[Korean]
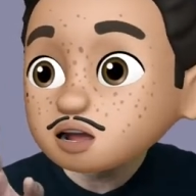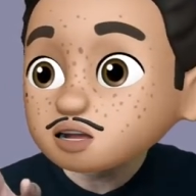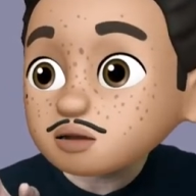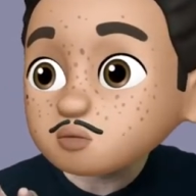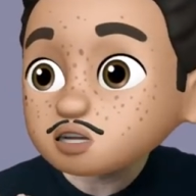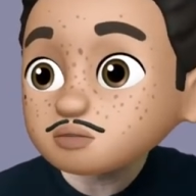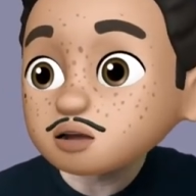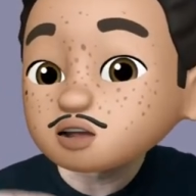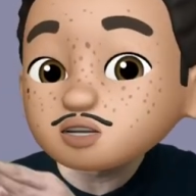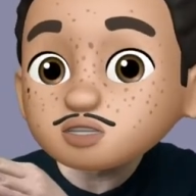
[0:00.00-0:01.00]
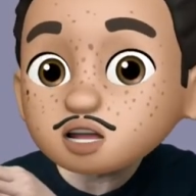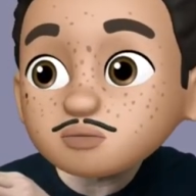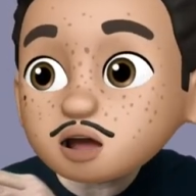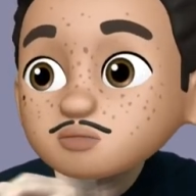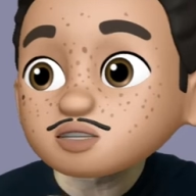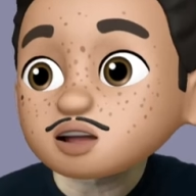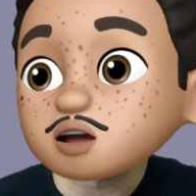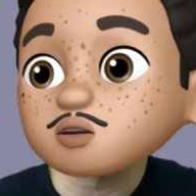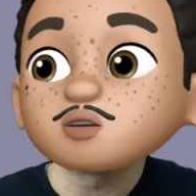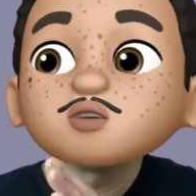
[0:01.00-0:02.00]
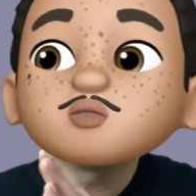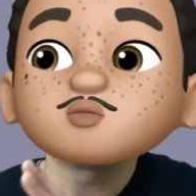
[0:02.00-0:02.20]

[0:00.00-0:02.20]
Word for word: 예, 보시면은 설명 한번 보실까요?